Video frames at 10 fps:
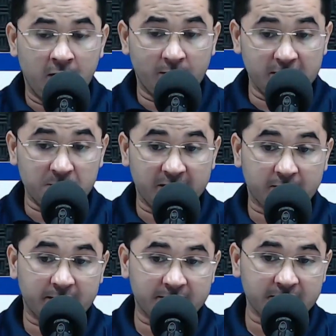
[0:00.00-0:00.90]
O Elisberto
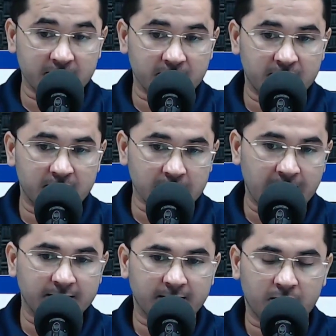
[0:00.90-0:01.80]
até cita aqui que
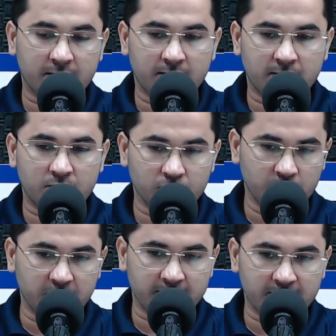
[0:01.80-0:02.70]
lá em, em
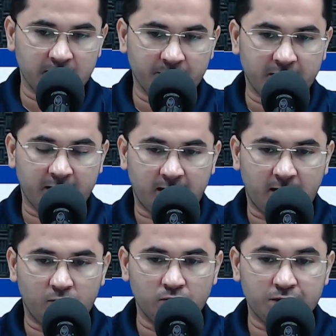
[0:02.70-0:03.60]
Urubretama
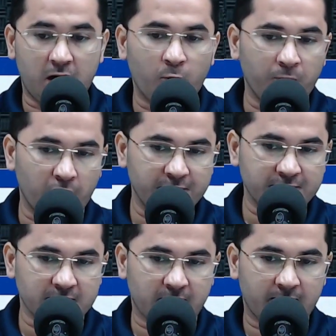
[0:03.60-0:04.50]
há os
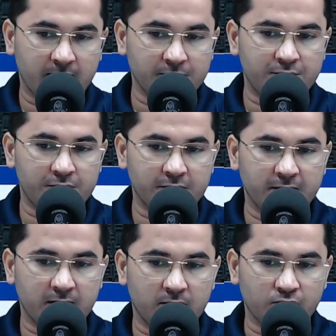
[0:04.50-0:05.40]
galpões da
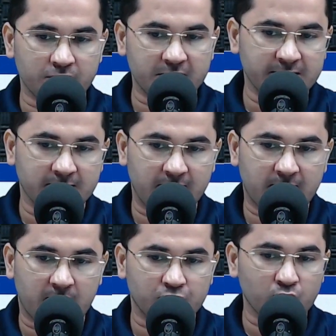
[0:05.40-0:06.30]
antiga usina lá,
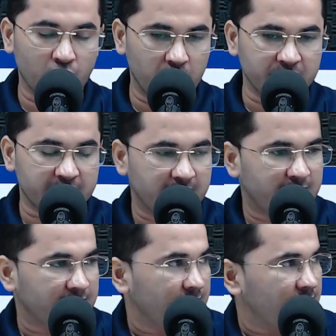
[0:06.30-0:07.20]
Caju Gomes, né?
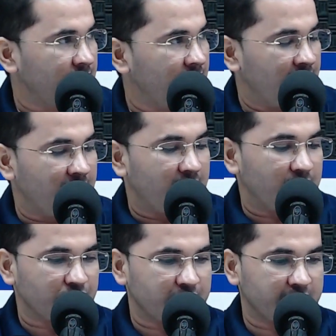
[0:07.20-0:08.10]
Que era pois é,
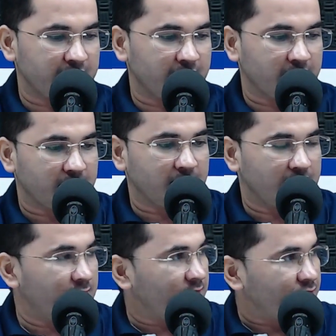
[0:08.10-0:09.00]
usina
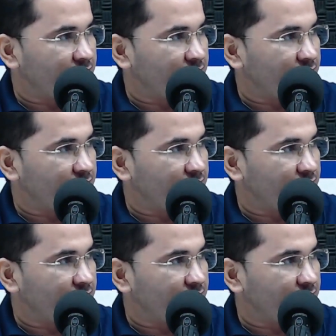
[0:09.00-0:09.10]
do, de,